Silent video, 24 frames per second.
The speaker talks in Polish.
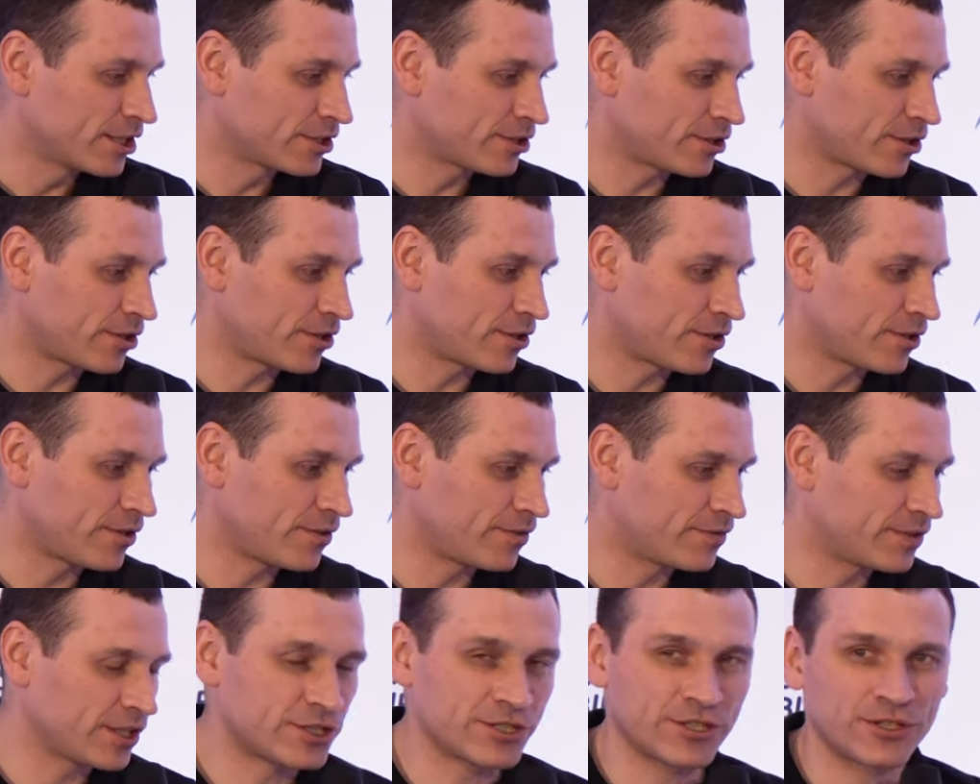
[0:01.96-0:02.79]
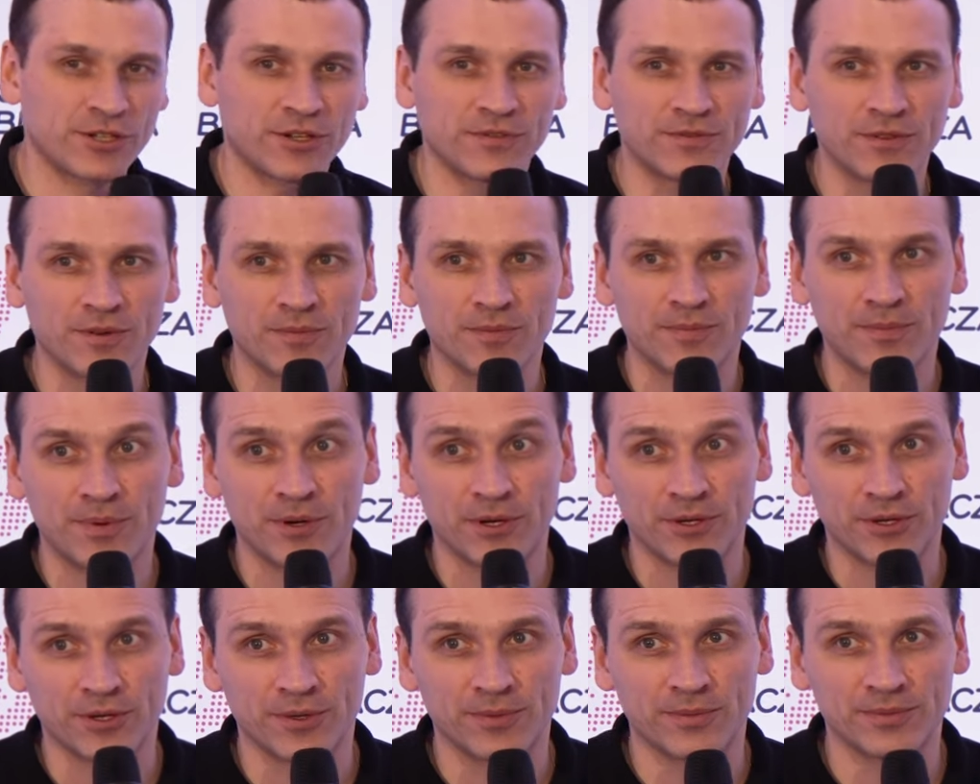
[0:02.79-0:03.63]
kto wieczorową
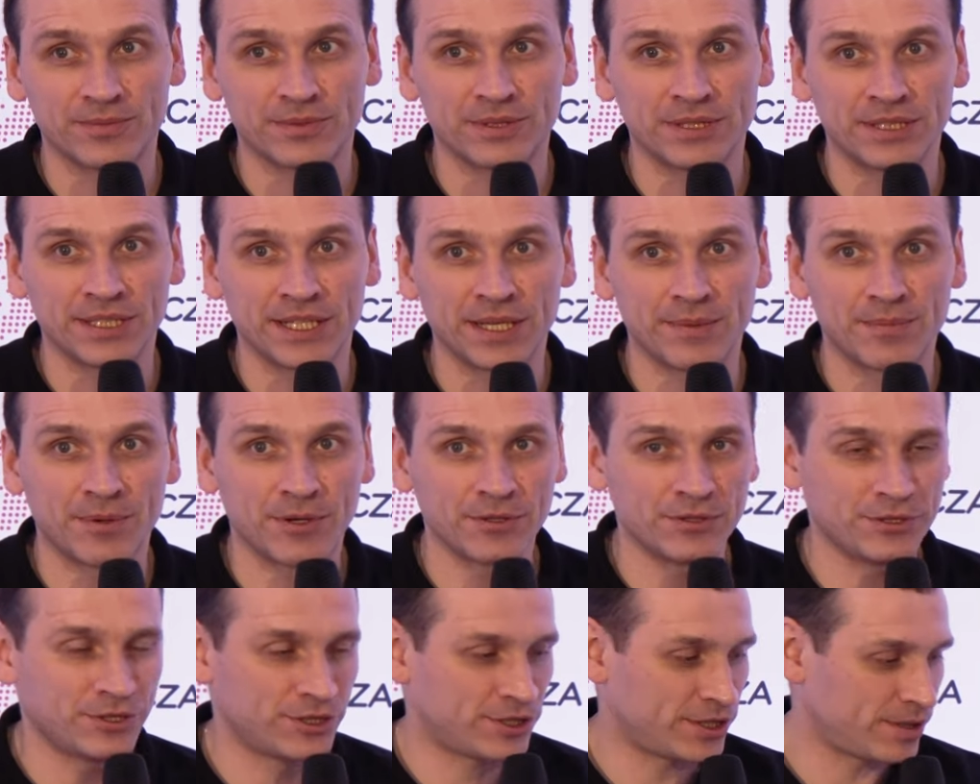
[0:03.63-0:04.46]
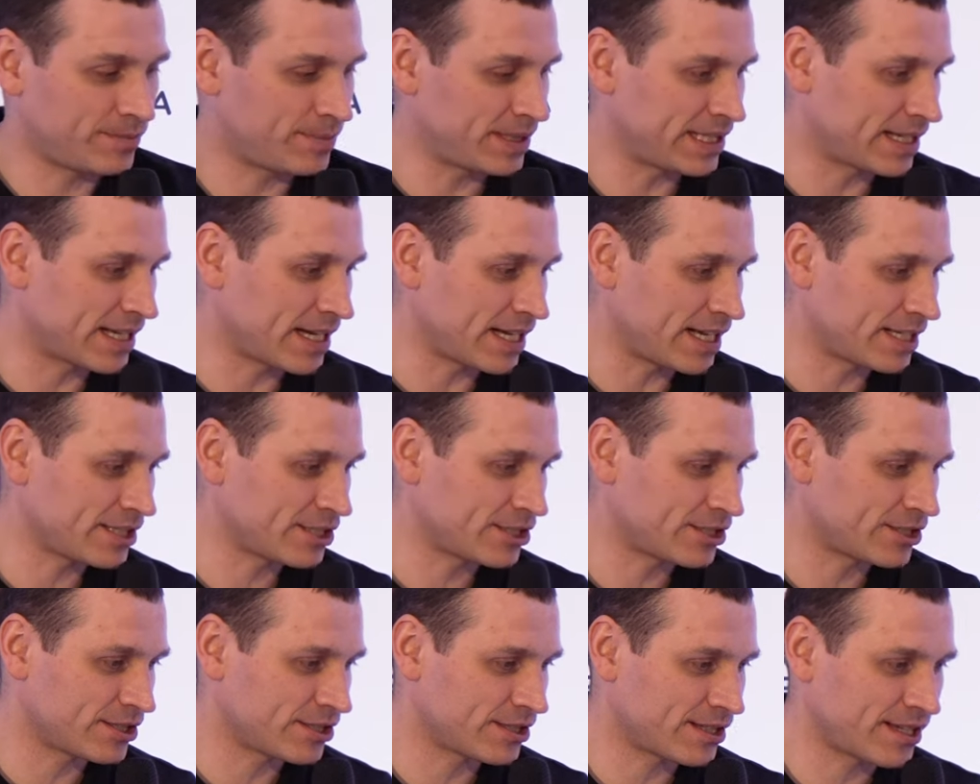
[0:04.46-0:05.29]
porą nie boi się
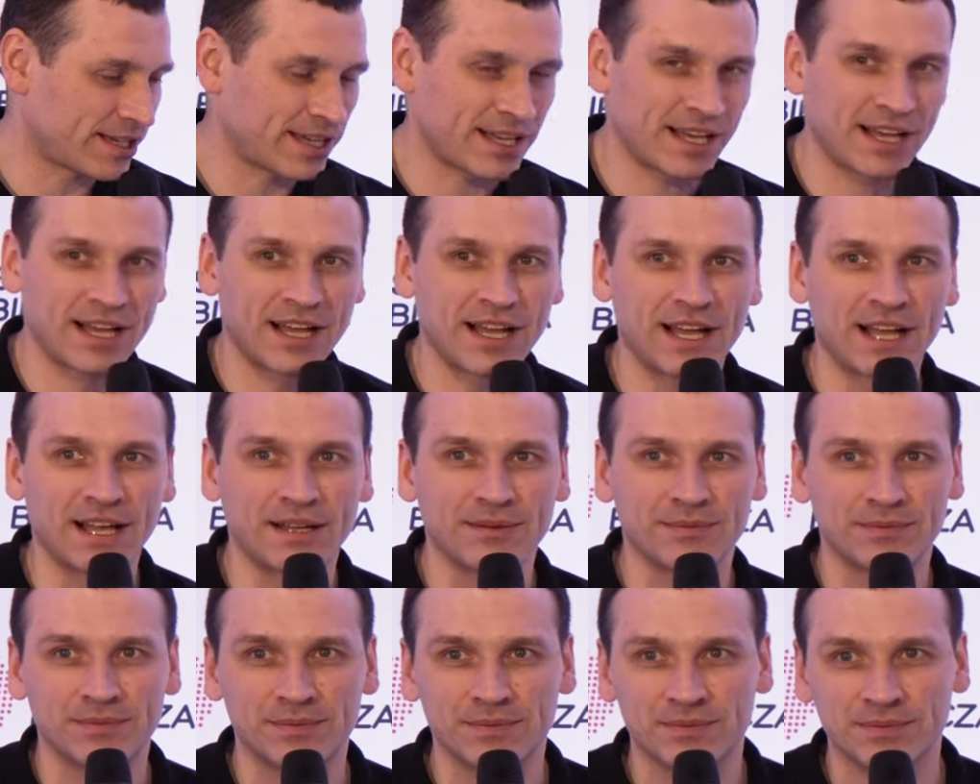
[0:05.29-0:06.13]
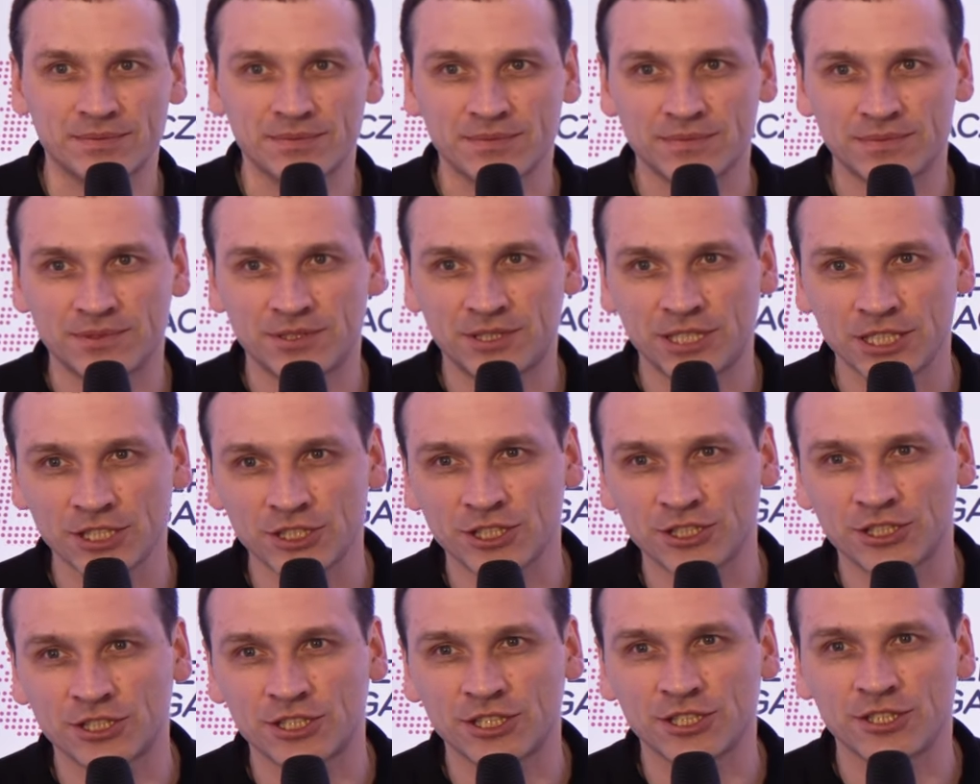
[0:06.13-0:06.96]
biegać, a
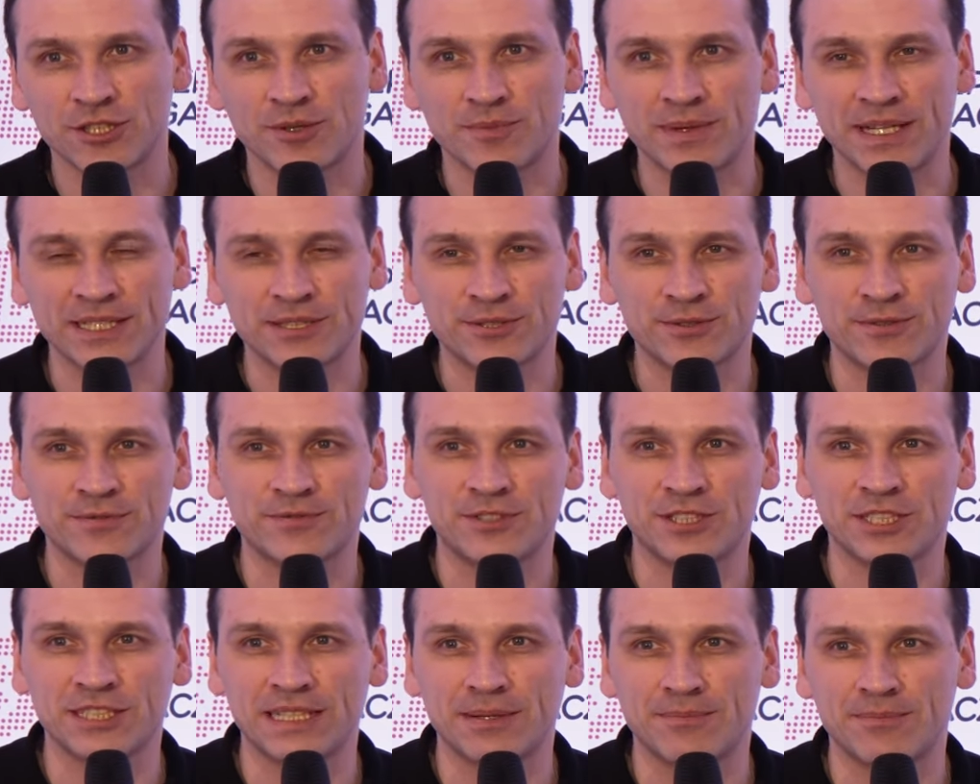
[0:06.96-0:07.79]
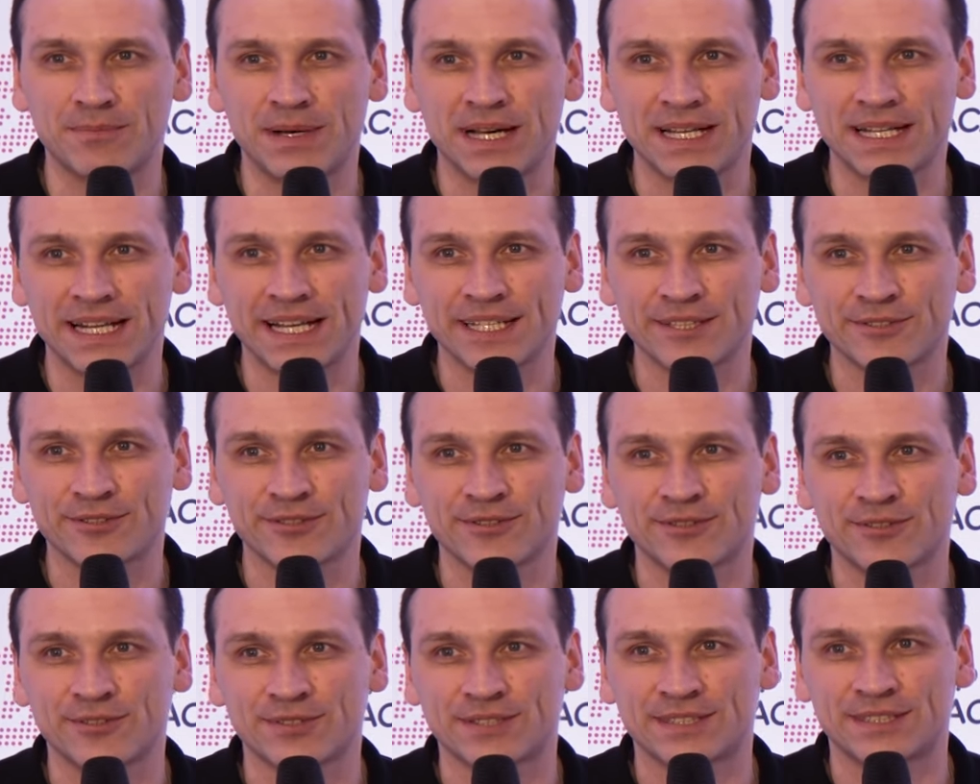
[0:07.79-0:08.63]
10 kilometrów czy tam
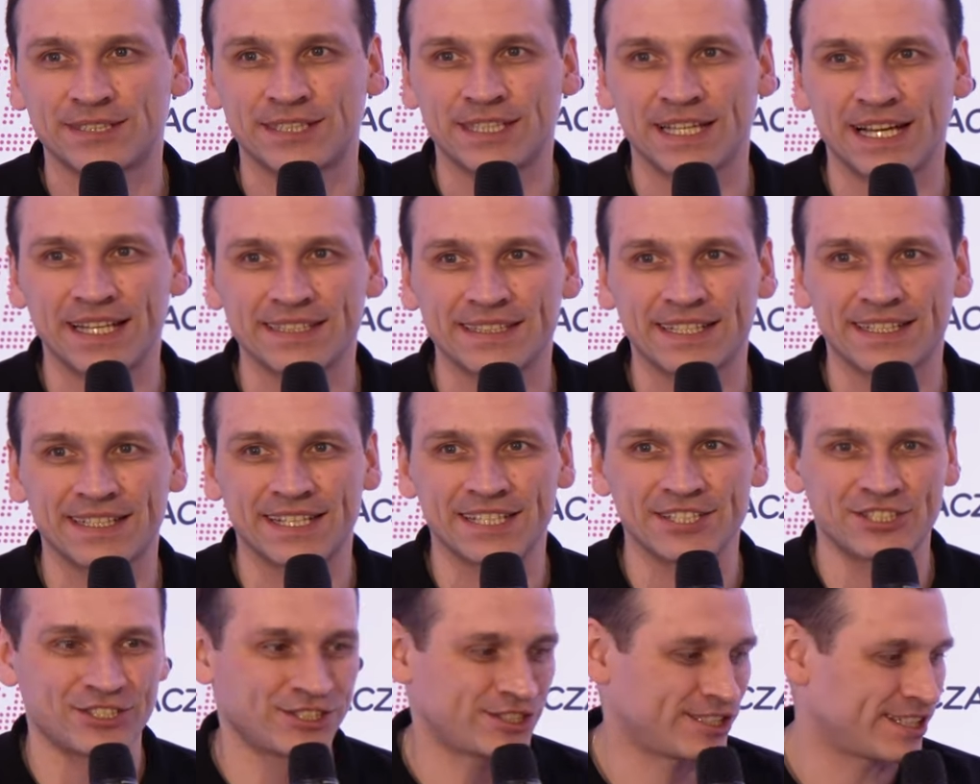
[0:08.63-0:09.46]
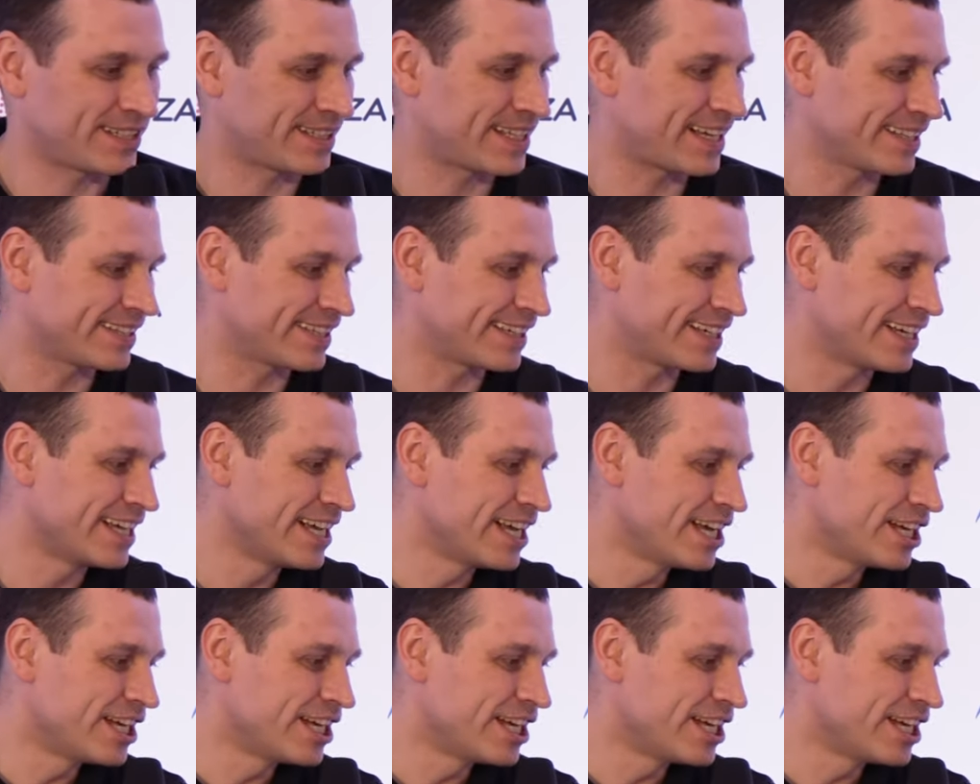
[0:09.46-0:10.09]
maraton to zjada na śniadanie,